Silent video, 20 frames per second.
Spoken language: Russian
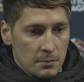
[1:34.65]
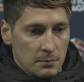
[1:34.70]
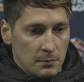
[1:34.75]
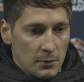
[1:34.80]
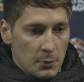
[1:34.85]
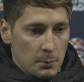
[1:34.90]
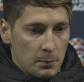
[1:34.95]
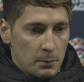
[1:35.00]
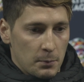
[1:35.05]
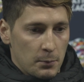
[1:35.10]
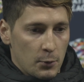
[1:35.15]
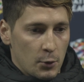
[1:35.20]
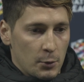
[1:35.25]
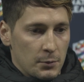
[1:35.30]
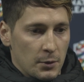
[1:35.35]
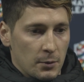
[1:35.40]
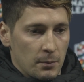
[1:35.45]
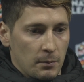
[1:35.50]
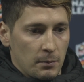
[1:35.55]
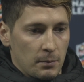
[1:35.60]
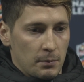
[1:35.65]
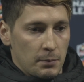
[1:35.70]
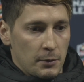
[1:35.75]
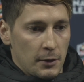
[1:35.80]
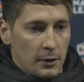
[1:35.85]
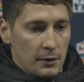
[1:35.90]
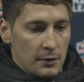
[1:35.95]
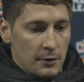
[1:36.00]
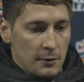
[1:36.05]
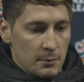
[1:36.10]
Мы помним
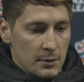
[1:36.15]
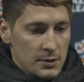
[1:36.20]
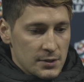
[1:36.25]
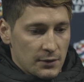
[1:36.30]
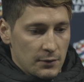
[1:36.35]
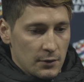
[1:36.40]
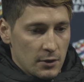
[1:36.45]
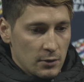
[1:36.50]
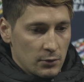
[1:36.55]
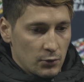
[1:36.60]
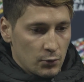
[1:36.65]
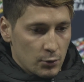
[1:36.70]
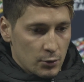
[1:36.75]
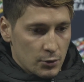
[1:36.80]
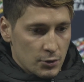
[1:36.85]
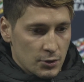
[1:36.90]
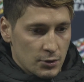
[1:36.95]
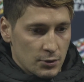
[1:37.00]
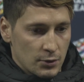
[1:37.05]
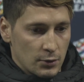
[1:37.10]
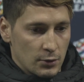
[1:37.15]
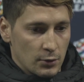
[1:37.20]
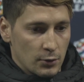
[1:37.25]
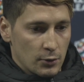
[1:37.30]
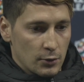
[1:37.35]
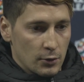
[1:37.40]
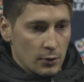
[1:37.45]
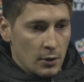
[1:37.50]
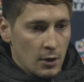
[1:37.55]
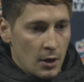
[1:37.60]
по игре в Москве то,
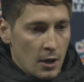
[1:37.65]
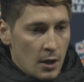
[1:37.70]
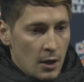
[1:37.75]
что